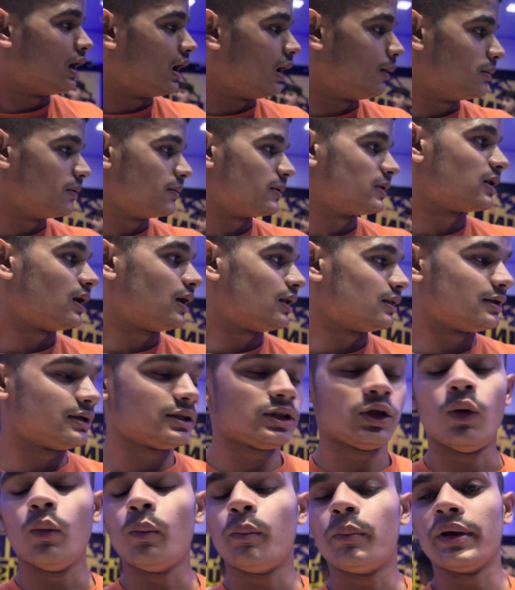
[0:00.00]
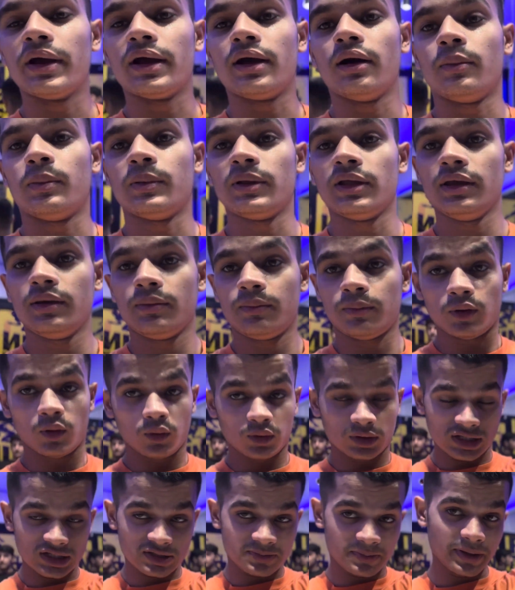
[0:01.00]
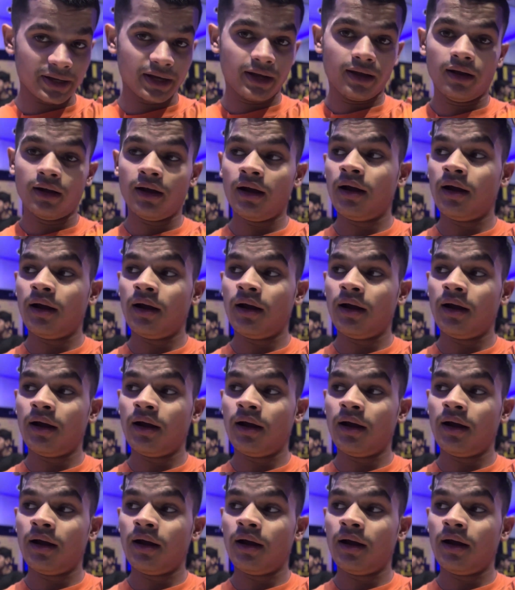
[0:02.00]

अभी मैं डाल देता हूँ पिक अपनी प्रोग्रेस पिक